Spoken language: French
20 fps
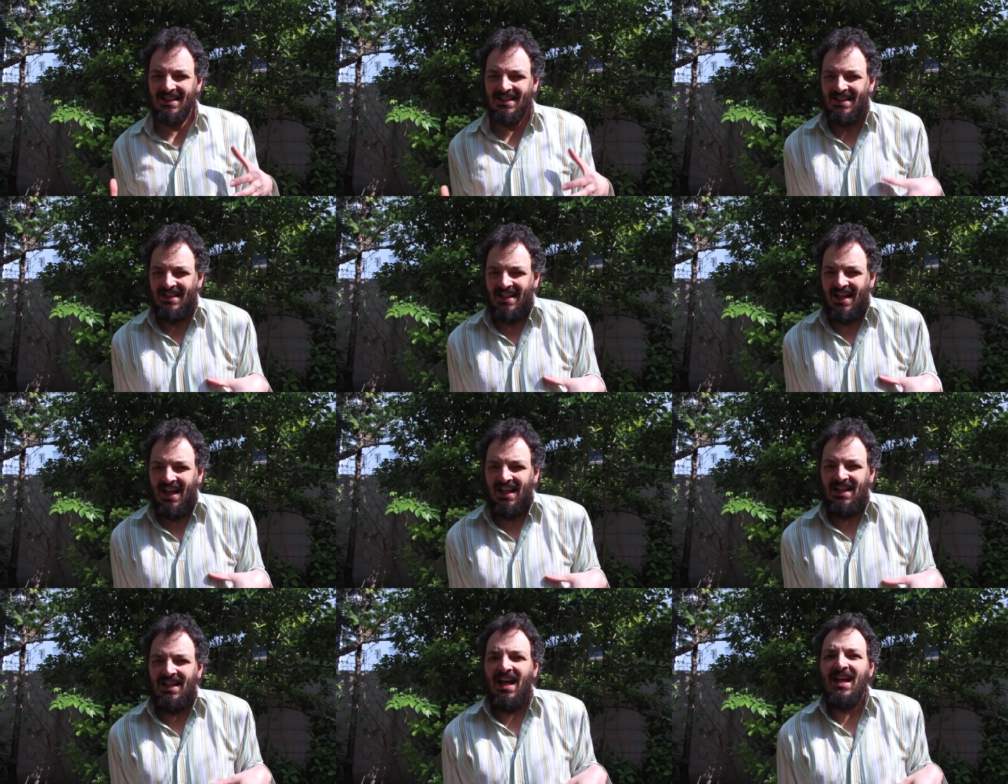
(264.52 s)

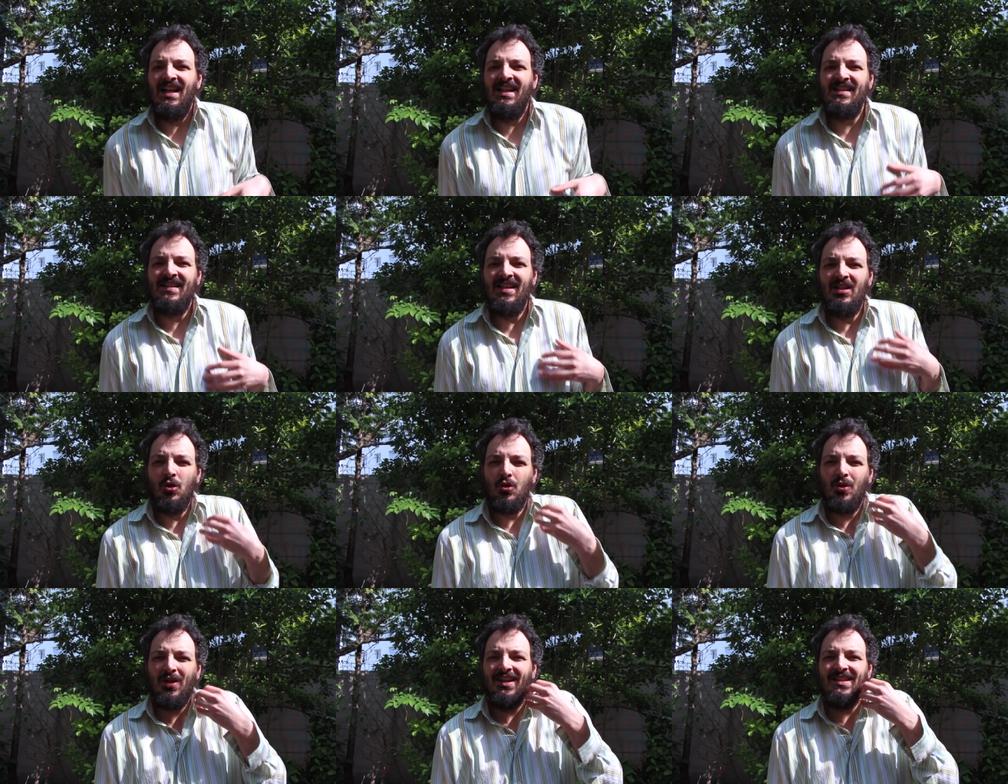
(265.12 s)
Et elle, essaie
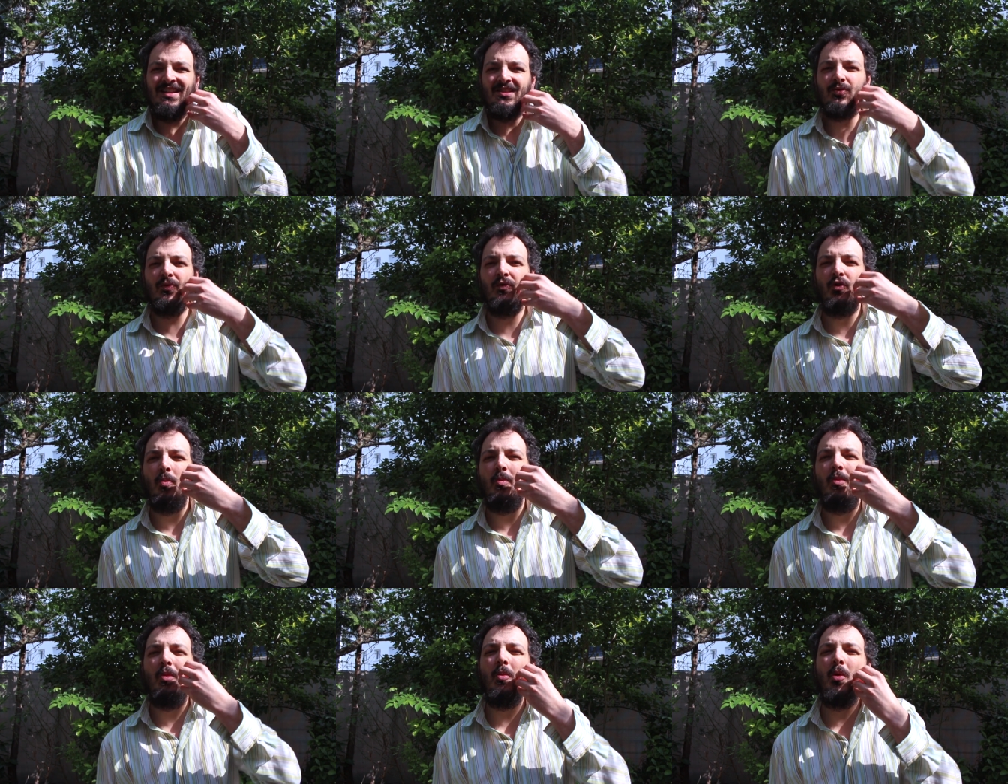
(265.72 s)
de crier, sauf
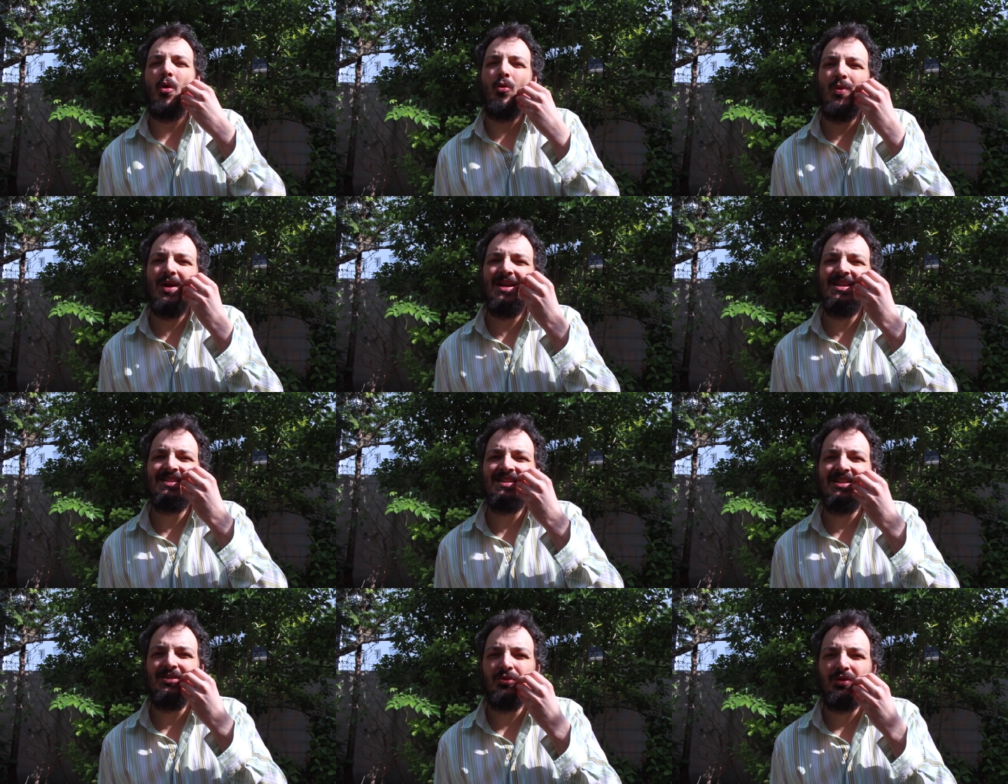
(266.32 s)
qu'au moment où elle
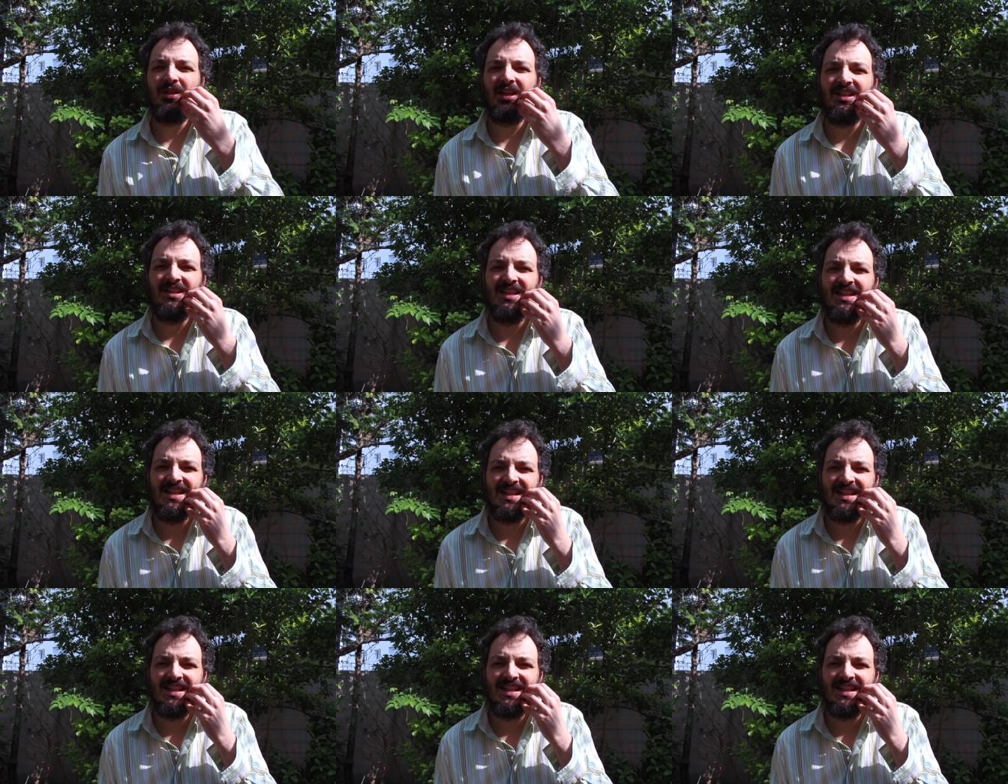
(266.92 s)
essaie de crier,